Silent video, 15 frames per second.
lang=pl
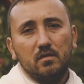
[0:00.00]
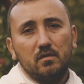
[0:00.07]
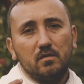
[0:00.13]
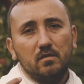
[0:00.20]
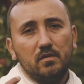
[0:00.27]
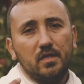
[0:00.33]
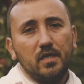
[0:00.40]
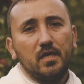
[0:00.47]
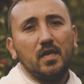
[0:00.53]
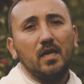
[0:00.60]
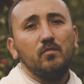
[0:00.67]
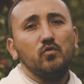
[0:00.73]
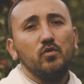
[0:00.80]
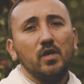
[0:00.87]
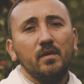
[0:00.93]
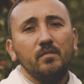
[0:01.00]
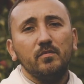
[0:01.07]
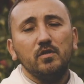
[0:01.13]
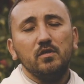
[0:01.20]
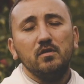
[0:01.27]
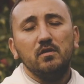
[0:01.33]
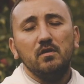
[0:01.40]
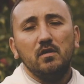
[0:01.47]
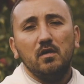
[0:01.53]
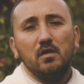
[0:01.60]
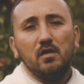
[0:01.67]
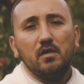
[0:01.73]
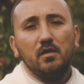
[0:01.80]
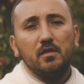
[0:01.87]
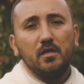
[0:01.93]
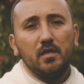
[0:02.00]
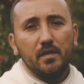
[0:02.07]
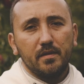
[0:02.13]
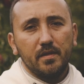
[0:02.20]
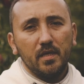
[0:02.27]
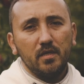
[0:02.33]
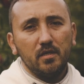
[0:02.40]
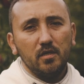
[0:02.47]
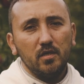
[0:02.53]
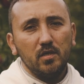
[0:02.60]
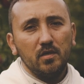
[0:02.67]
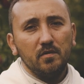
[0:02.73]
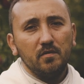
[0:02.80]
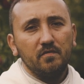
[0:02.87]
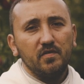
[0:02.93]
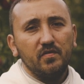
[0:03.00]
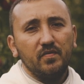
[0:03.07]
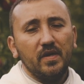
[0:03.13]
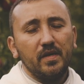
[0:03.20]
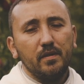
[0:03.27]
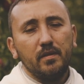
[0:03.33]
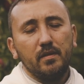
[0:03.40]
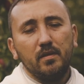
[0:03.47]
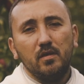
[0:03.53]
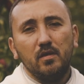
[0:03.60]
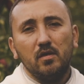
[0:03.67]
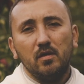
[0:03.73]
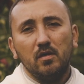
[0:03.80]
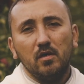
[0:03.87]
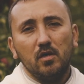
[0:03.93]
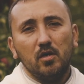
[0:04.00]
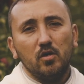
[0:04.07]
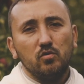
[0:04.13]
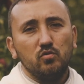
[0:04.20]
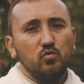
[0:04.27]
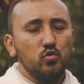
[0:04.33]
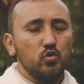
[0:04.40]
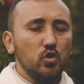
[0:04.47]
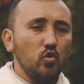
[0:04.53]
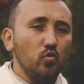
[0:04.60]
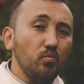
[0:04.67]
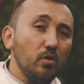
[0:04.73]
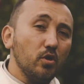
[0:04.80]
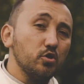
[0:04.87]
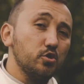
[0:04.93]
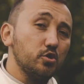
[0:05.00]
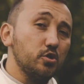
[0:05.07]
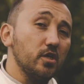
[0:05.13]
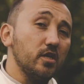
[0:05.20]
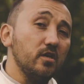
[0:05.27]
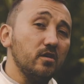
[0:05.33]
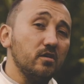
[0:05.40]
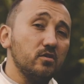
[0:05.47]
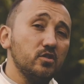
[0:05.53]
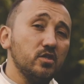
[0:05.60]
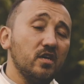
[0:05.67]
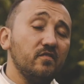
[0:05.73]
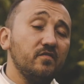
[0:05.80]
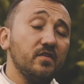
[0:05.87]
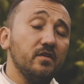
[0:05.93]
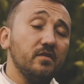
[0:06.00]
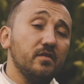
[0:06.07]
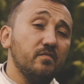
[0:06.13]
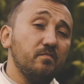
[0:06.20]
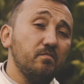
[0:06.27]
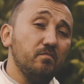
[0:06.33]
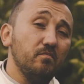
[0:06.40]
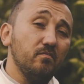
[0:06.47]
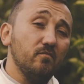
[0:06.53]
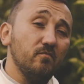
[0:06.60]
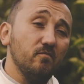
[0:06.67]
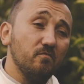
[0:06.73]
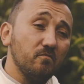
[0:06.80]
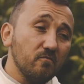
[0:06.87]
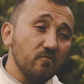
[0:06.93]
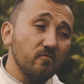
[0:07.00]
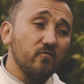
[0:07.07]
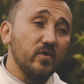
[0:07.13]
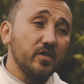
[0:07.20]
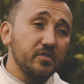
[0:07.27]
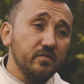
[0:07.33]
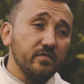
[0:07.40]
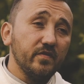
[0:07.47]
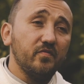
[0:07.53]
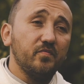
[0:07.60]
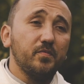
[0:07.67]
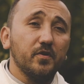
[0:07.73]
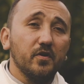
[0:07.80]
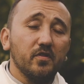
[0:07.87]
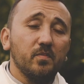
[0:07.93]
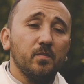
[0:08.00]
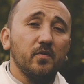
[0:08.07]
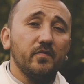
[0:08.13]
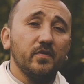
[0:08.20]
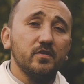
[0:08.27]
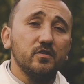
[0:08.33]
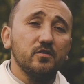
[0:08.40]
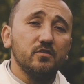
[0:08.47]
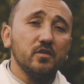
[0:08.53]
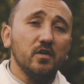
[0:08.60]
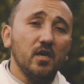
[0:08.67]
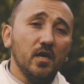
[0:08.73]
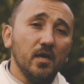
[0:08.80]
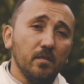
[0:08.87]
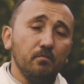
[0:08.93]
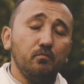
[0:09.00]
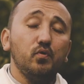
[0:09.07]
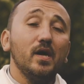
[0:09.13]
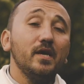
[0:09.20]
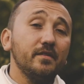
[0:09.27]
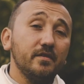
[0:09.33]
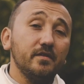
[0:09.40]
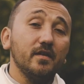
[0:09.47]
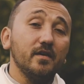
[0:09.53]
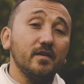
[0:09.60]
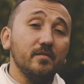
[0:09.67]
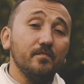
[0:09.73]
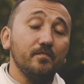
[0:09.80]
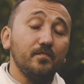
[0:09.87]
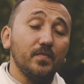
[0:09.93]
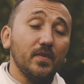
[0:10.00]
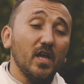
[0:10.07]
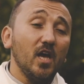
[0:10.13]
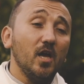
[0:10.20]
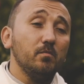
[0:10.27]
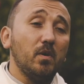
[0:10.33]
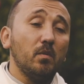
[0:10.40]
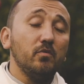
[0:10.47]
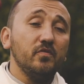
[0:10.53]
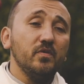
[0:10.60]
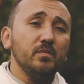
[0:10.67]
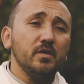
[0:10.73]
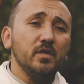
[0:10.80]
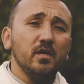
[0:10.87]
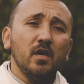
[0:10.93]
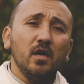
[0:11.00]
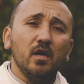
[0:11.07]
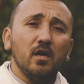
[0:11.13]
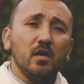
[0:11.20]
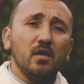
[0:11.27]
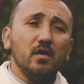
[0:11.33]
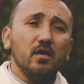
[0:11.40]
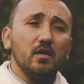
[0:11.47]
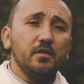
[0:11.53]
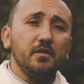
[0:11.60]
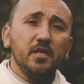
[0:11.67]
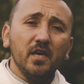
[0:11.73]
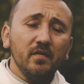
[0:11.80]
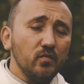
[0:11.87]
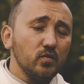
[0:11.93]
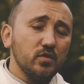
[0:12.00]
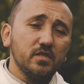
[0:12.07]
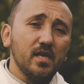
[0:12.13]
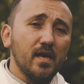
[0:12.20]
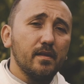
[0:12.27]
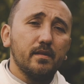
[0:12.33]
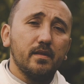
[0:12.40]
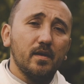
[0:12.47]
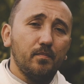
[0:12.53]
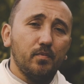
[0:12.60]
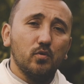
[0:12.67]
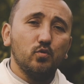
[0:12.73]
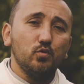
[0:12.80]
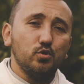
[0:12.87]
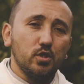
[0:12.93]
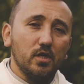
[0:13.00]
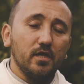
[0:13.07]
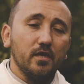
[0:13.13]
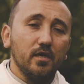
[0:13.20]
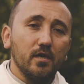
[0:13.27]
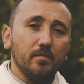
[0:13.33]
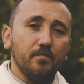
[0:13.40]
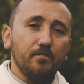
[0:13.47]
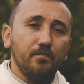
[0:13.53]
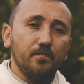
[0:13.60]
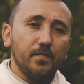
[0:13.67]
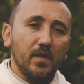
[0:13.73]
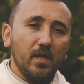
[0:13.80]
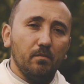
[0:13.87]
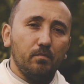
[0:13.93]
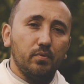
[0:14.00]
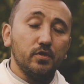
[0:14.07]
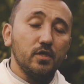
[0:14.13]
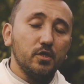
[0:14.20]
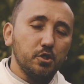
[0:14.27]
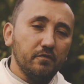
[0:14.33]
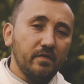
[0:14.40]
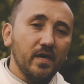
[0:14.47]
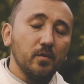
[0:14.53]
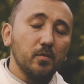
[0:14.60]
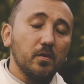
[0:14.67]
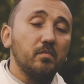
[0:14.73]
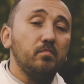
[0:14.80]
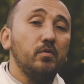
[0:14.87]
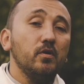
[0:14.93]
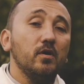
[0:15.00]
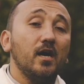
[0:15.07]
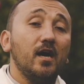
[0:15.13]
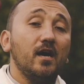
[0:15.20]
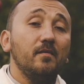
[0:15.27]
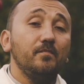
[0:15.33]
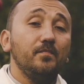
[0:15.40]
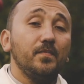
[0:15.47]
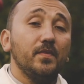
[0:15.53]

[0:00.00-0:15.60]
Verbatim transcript: deklamujemy niestety w wersji dużo uboższej. Trzeba więc właściwie wprost powiedzieć, błędnej, bo mówimy, e, nie wódź nas na pokuszenie, podejrzewając Boga,